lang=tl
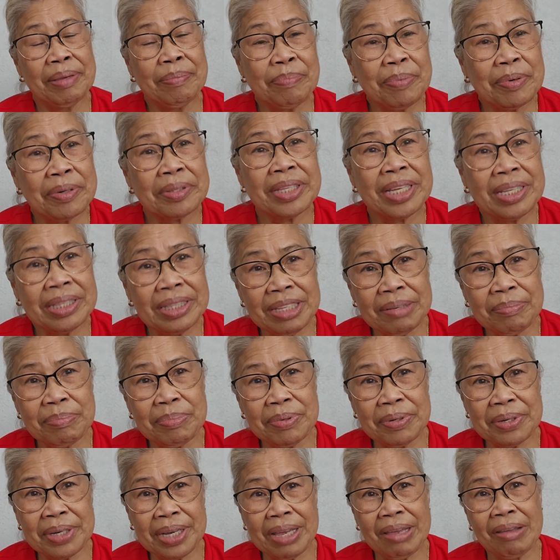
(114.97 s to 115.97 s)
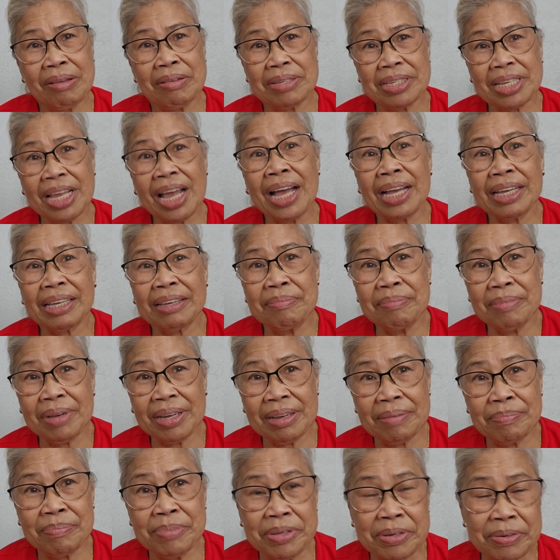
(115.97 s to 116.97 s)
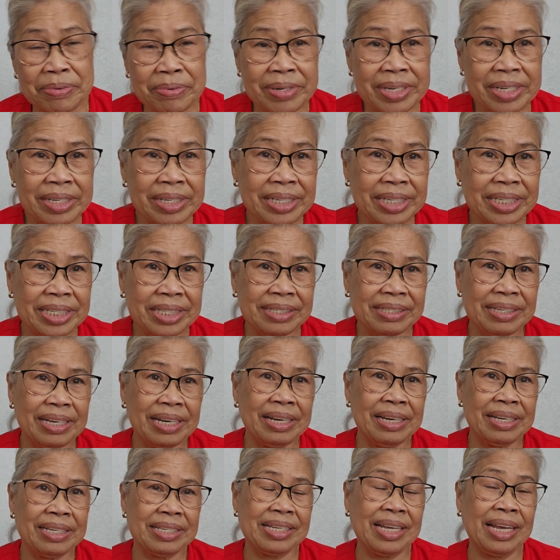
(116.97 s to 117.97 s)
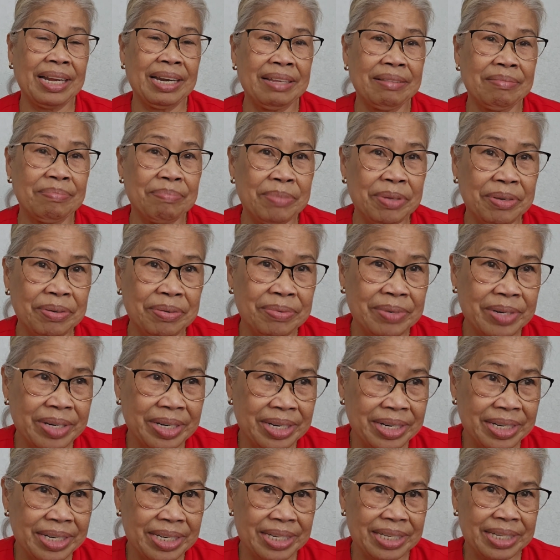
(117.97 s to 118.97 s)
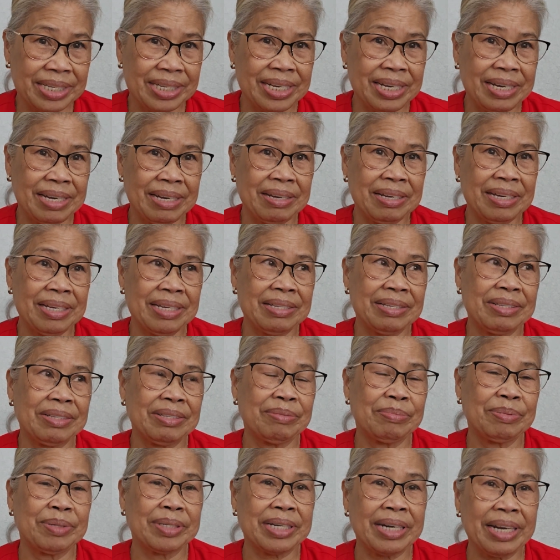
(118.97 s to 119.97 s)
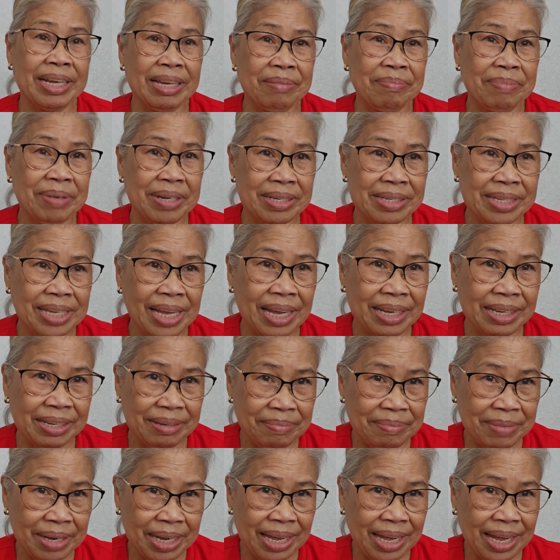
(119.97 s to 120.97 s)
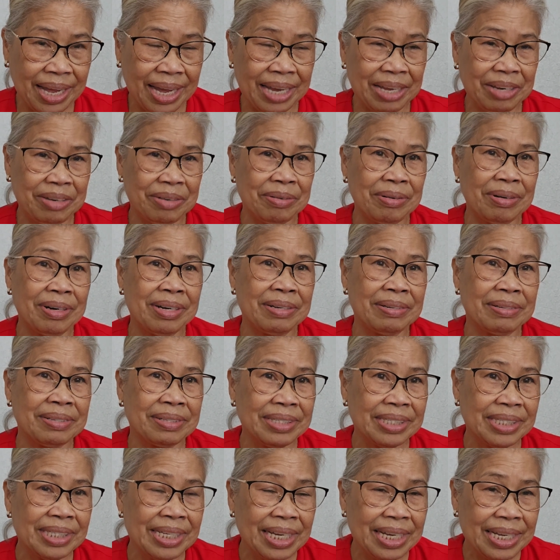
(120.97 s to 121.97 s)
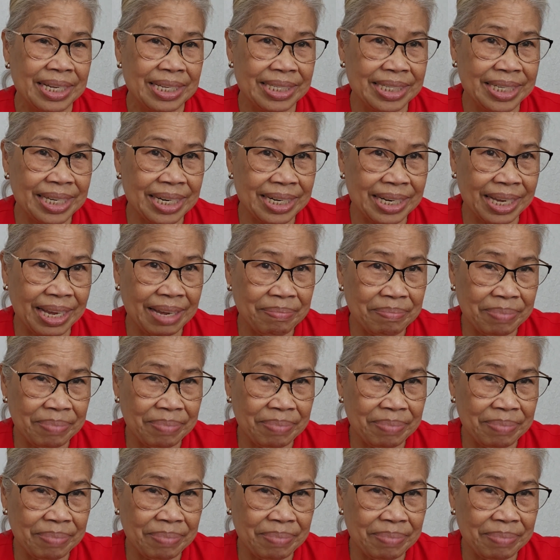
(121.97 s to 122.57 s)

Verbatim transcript: importante po kayo sa aking mga viewers, uh, silent viewers, uh, subscribers, sa aking mga idol. Diyan